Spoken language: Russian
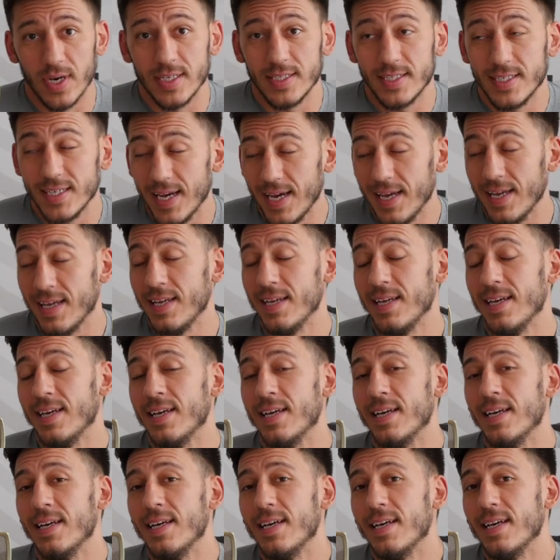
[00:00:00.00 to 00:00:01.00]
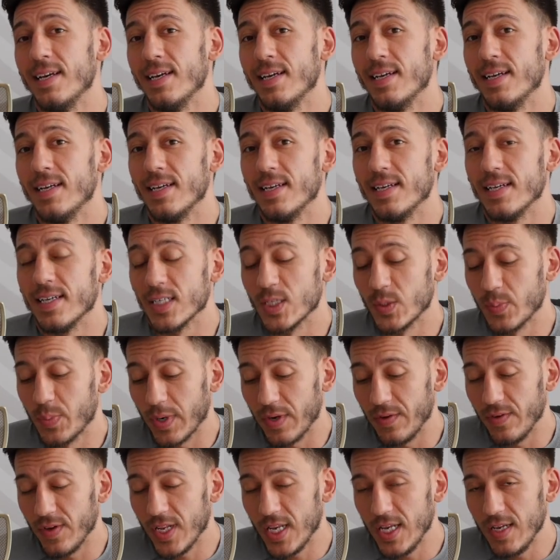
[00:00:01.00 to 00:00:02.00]
Хотя,
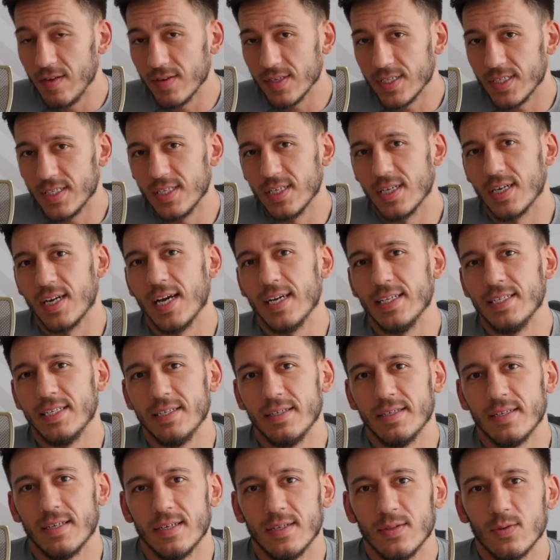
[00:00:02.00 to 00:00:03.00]
справедливости ради,